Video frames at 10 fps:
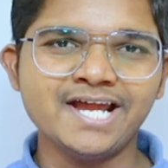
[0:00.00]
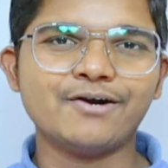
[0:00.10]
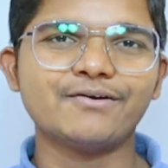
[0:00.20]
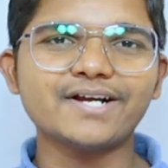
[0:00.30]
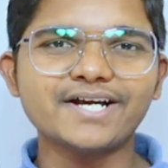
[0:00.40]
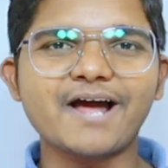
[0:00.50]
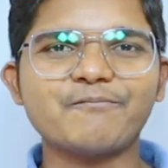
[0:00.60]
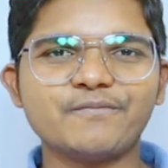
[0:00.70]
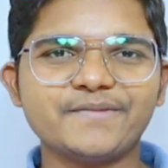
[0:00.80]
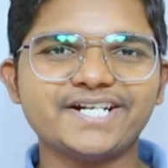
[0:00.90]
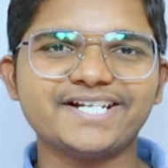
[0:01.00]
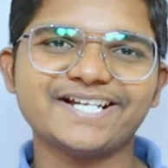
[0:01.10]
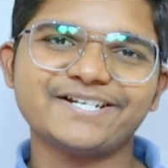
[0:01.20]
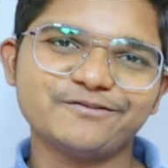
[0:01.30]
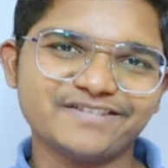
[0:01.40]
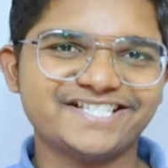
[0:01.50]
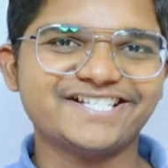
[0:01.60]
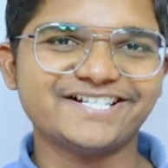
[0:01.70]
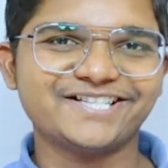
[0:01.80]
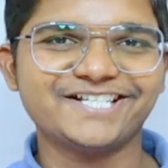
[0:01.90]
हैं और अगर आपको मेरी टेक न्यूज़
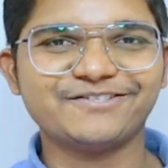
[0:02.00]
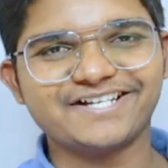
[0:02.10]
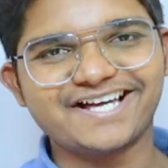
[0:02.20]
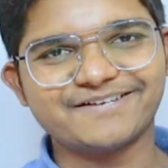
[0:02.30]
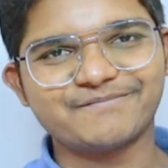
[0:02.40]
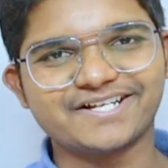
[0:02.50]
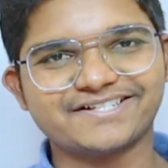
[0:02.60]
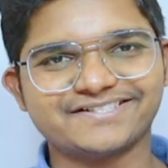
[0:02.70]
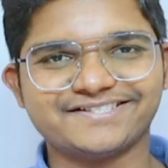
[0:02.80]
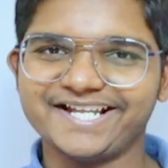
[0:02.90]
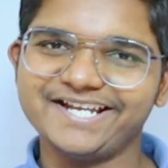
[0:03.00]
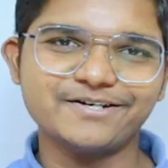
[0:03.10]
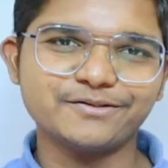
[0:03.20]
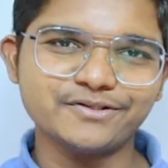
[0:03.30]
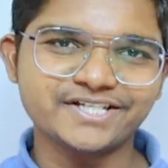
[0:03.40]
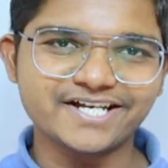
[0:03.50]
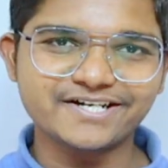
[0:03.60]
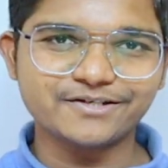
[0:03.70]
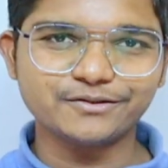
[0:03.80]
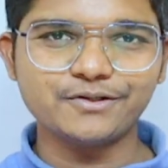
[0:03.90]
अच्छी लगती है तो यार एक बार लाइक कर दो
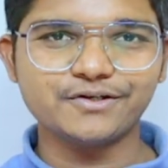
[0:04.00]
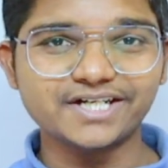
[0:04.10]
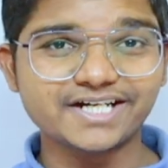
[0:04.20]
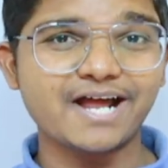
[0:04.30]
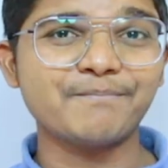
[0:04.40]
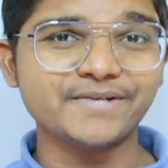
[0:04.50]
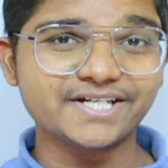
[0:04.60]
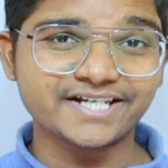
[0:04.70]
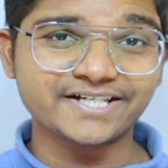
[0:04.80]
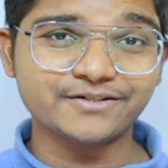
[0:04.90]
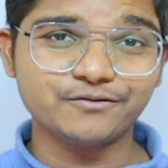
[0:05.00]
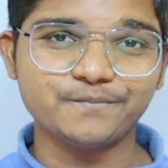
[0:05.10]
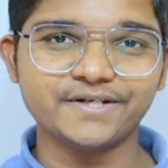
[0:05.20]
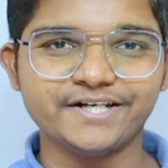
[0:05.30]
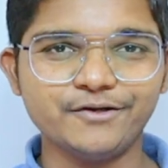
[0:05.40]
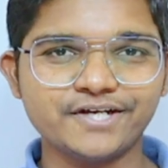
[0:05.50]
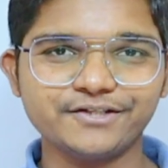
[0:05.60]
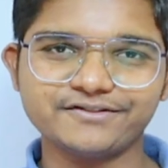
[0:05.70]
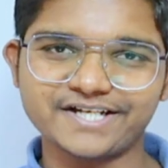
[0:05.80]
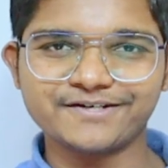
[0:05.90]
शेयर कर दो और अगर आप मेरे चैनल के ऊपर न्यू हो
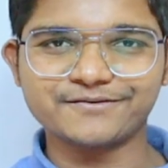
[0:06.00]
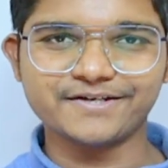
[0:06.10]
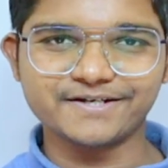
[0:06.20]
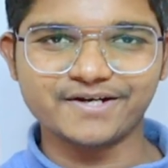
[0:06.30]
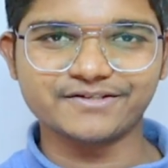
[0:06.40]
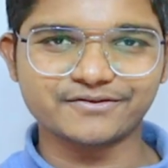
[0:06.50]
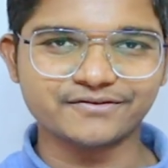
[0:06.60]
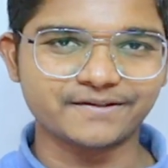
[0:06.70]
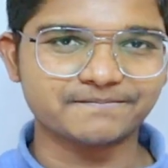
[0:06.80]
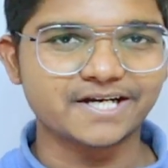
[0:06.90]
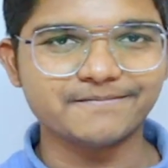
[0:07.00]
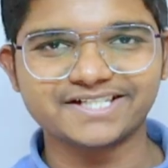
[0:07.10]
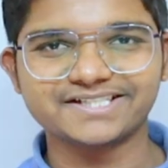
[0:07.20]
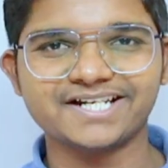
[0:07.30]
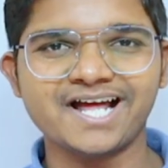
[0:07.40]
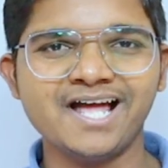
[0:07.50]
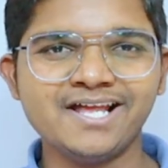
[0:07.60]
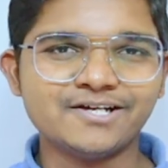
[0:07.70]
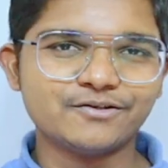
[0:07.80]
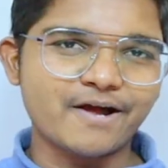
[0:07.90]
गए तो चैनल को एक बार जरूर सब्सक्राइब कर देना
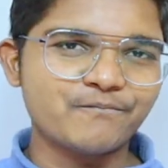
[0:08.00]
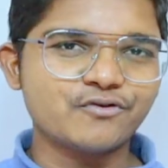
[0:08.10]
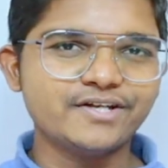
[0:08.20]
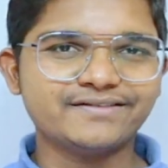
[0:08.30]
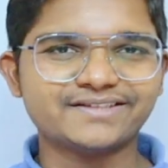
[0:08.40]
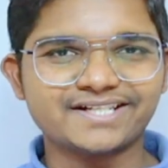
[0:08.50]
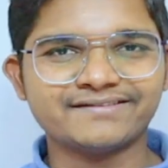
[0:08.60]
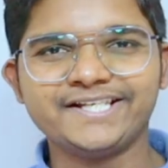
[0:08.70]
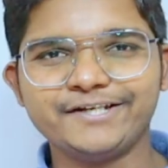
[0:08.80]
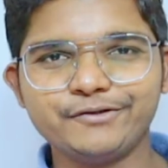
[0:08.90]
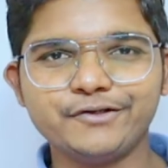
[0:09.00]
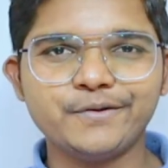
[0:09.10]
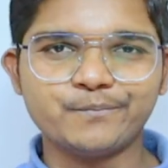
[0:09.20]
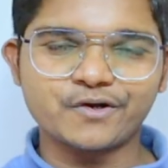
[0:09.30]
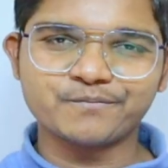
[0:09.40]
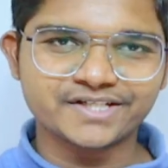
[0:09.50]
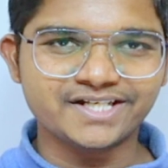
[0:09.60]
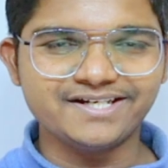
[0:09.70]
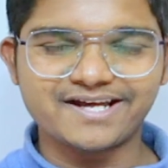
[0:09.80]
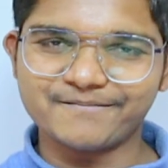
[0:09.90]
और आपको इस तरह से न्यू न्यू
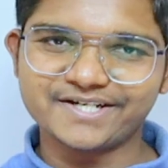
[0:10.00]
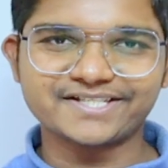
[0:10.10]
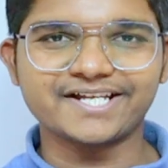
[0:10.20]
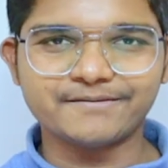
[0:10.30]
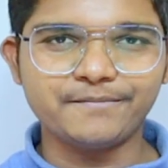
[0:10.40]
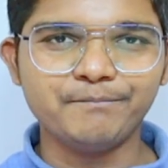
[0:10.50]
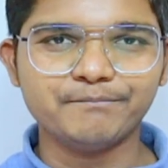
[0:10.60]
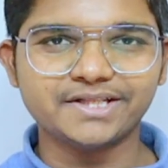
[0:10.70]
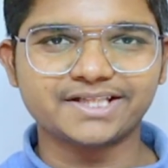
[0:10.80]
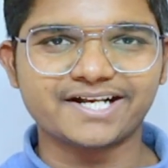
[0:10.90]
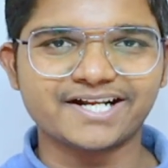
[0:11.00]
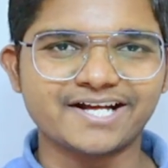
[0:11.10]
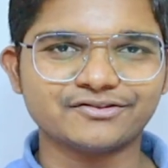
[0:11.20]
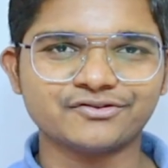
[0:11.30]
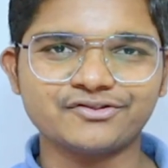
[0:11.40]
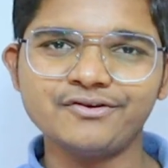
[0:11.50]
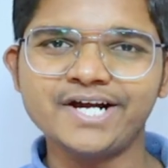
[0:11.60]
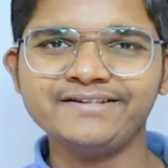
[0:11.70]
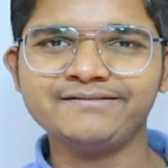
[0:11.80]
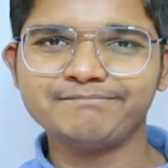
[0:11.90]
इन्फॉर्मेशन हमारे चैनल पर मिलता रहेगा तो चलो
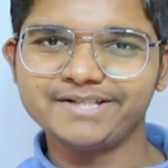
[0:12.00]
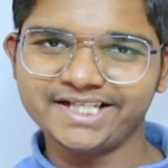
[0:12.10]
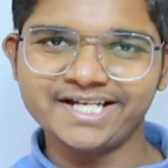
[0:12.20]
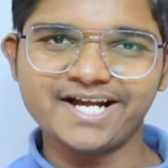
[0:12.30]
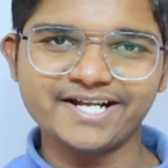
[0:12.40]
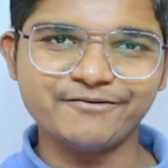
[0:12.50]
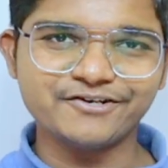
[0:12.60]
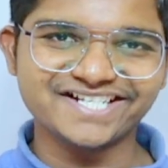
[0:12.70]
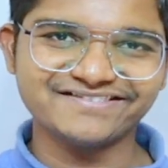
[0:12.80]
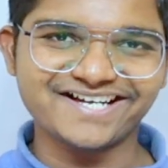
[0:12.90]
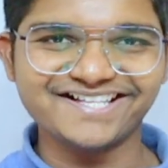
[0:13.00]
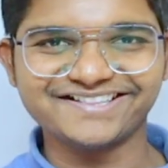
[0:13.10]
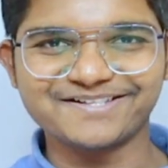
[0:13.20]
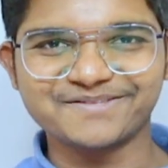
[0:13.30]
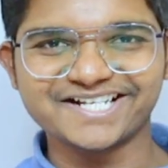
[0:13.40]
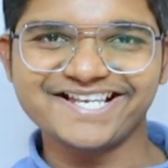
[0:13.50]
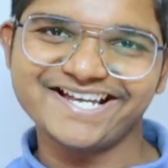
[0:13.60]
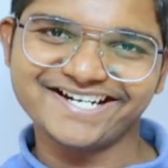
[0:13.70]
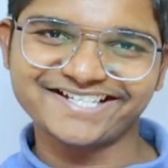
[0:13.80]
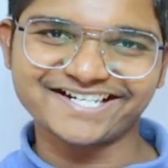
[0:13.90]
भाई मिलते हैं अगले वीडियो के साथ तब तक के
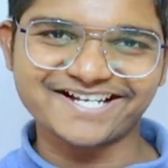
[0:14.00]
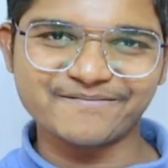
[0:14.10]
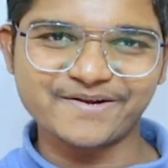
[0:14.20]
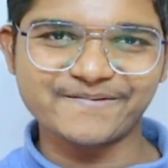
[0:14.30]
लिए टाटा